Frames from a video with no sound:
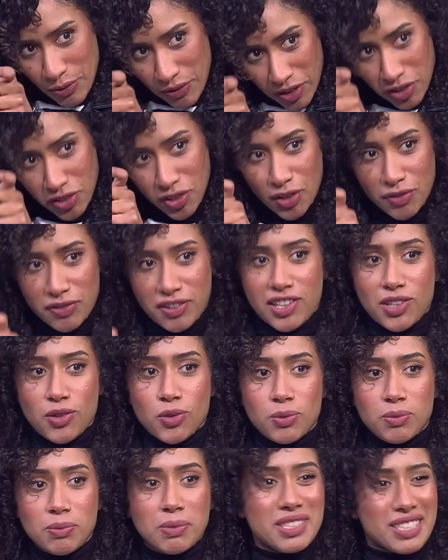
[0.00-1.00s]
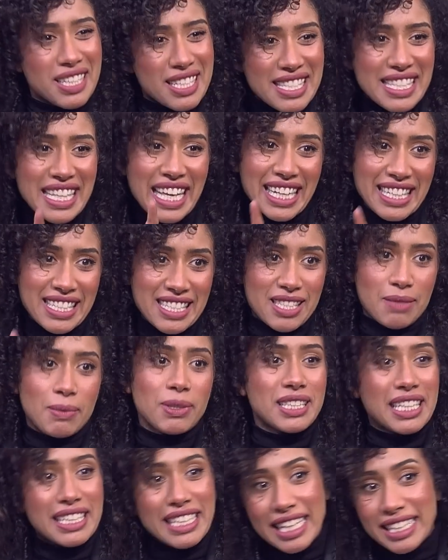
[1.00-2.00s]
فتره في اليوم نبطل سناكس
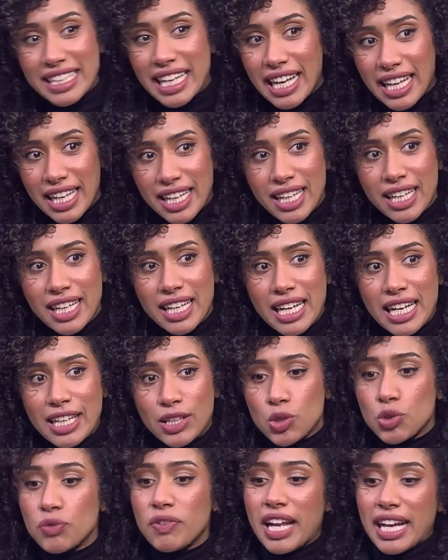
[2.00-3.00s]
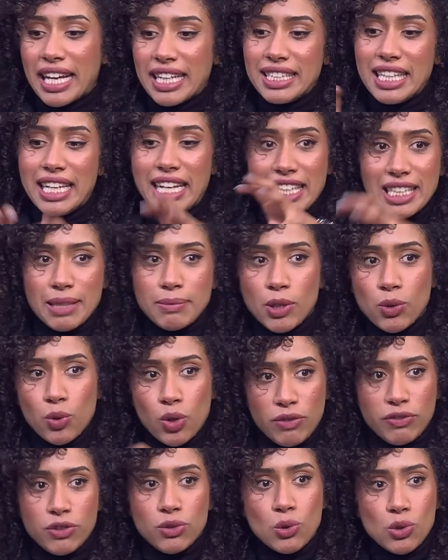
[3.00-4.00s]
نبطل نقنقه نشوف الحاجات اللي احنا بناكلها
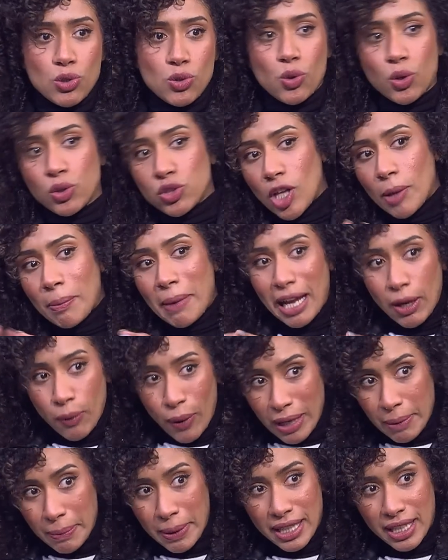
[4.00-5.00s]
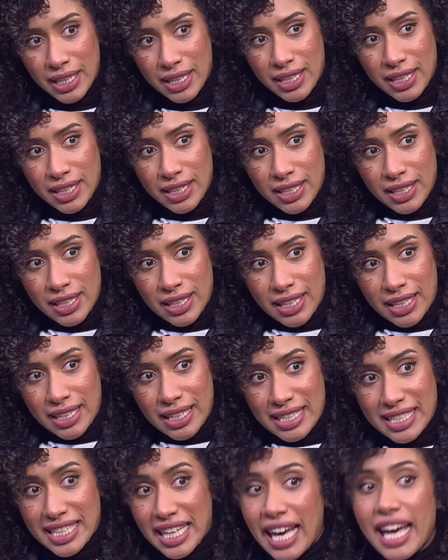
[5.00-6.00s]
في النص نحطها مع الوجبه
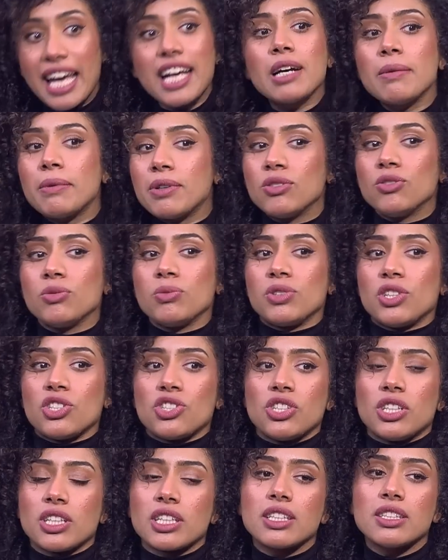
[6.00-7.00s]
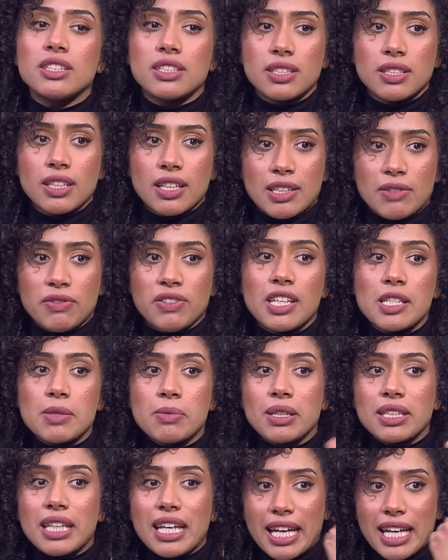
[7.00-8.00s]
دي حاجه برضو منتشره جدا ان في ناس
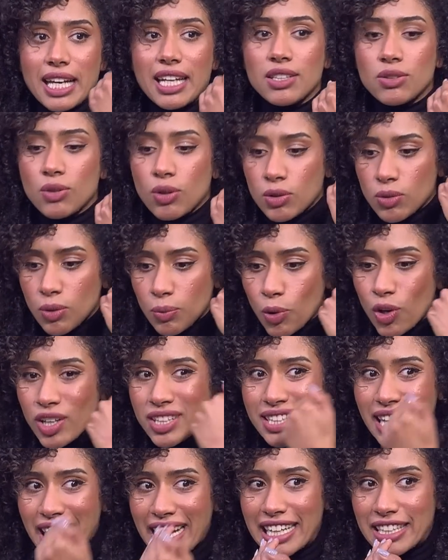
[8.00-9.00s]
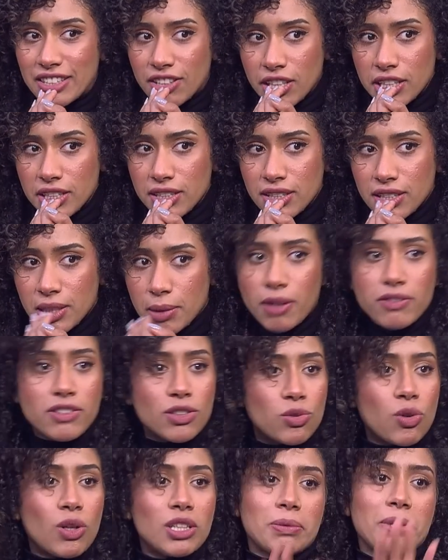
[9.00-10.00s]
بتتخيل ان مجرد اكل دايت يبقى طول
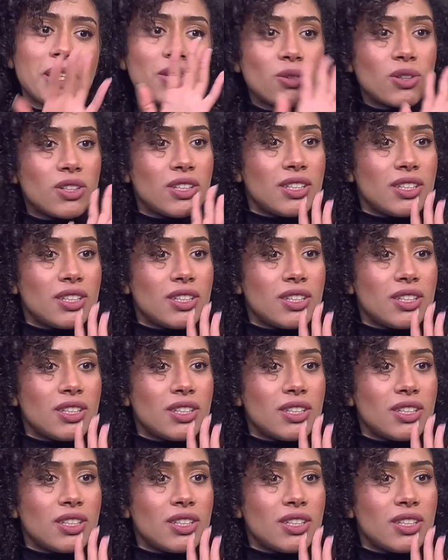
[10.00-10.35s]
الوقت باكل